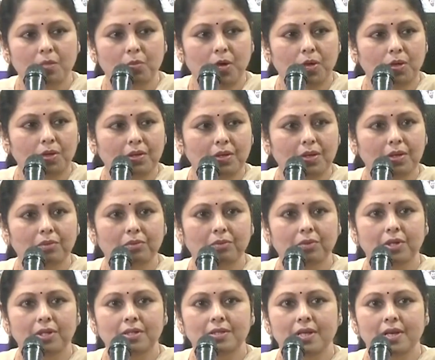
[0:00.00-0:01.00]
సినిమాల్లోనే
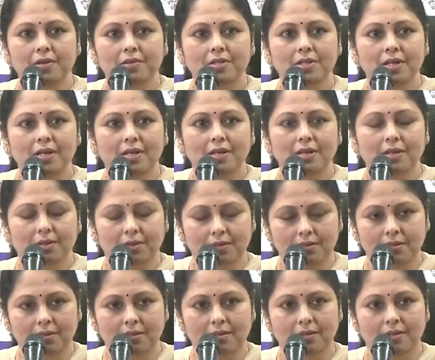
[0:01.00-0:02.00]
ఉండి సేవ చేయ
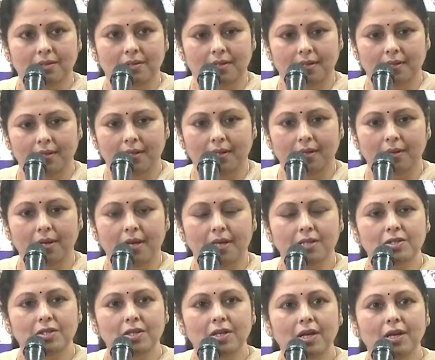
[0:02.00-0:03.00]
ఏంటి
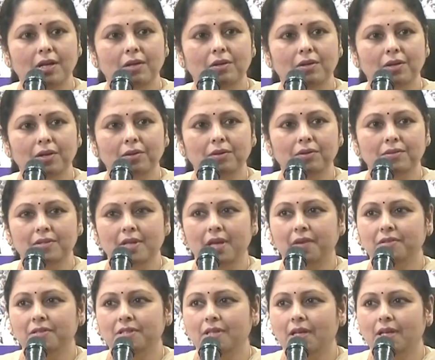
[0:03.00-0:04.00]
రాజకీయాల్లోనే
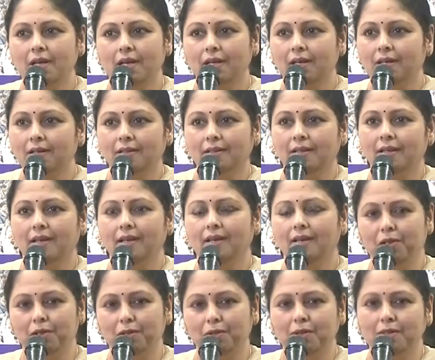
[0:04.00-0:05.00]
సేవ చేయాలన్నది
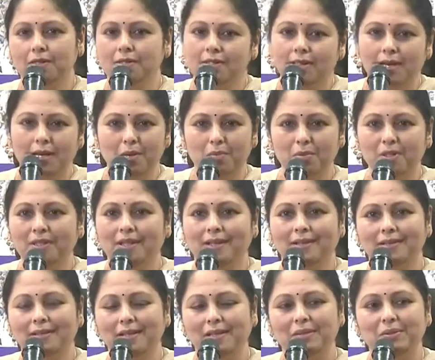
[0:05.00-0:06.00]
ఏం లేదని చాలామంది
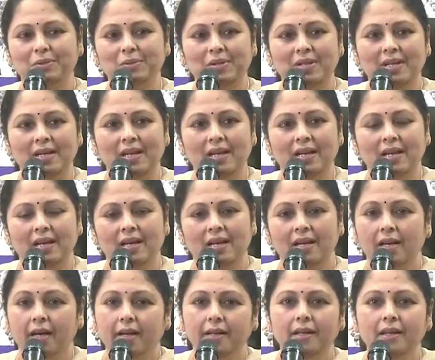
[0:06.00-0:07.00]
అంటారు
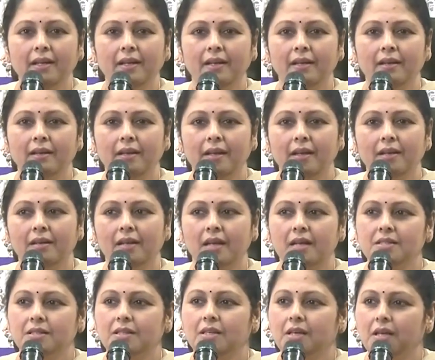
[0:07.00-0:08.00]
కానీ నేను
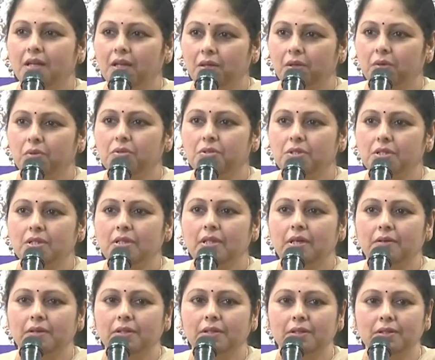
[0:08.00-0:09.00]
రాజకీయాల్లోకి వచ్చిన
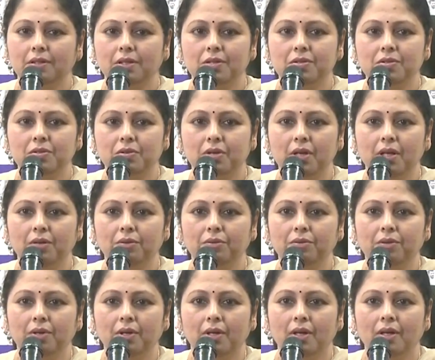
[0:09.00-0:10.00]
తర్వాత
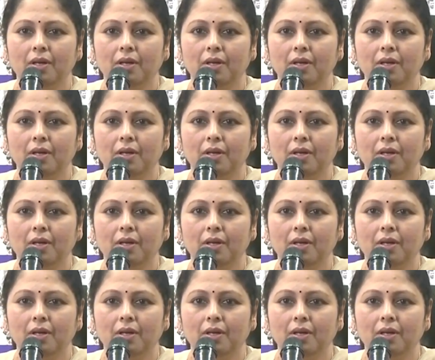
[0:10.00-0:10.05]
తెలుసుకున్నాను